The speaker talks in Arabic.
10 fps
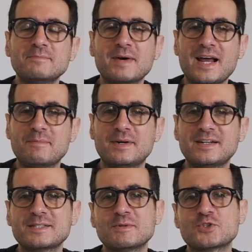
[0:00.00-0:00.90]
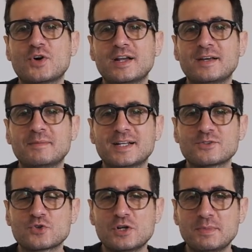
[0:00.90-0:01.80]
مرحبا اسمي جو علام انا
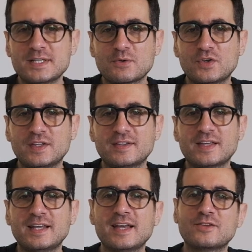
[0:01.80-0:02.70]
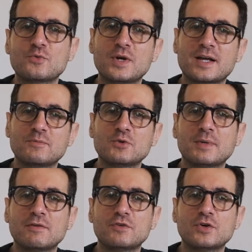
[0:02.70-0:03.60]
سوشيال ميديا وكونتنت كرييتر ويلكم تو
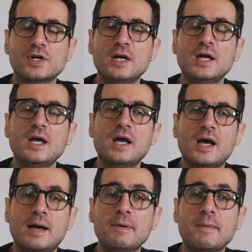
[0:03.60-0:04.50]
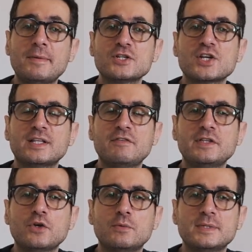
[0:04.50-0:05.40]
ماي فلوج آه، قبل ما بلش هذا
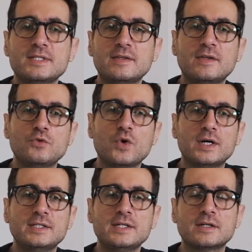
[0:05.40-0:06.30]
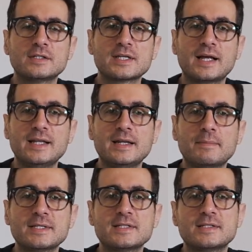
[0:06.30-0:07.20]
الفيديو بالست نيو ايدياز خليني
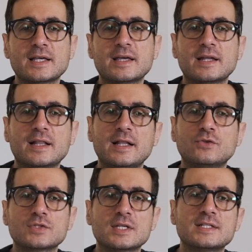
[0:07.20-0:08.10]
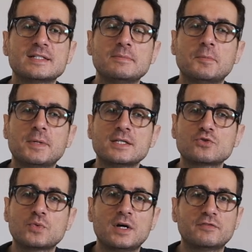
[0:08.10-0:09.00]
بس ذكر ثلاث قصص لازم البرنز
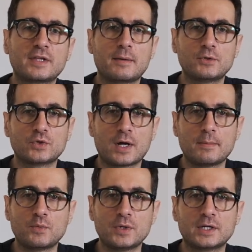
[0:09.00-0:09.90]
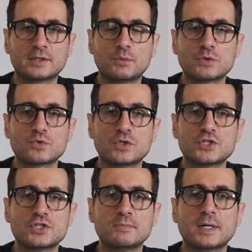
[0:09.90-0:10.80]
توقف تعملهم على مواقع التواصل
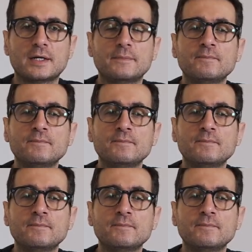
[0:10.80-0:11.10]
الاجتماعي